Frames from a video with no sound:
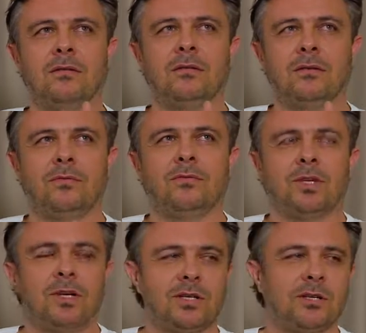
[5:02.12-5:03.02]
Y, i
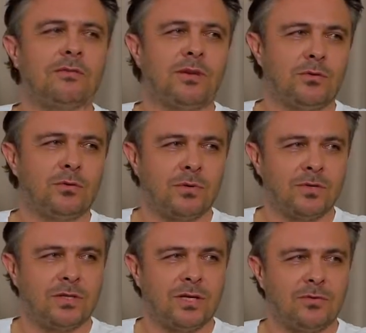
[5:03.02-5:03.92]
wcielasz się tam w jakąś
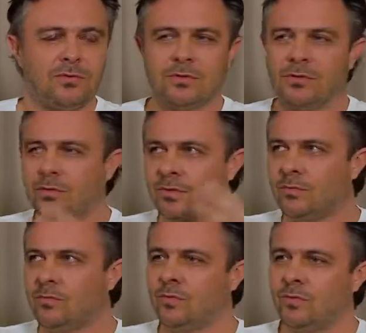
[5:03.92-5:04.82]
postać i funkcjonujesz w
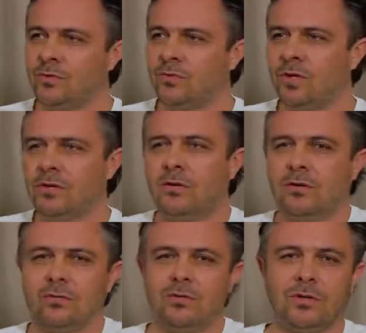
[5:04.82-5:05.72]
tym dziwnym świecie
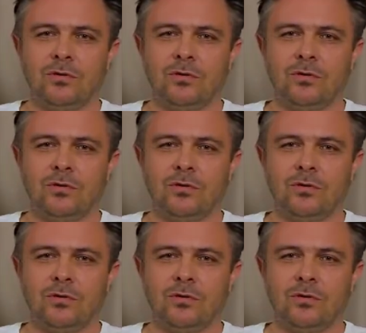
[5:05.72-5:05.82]
tych ludzi,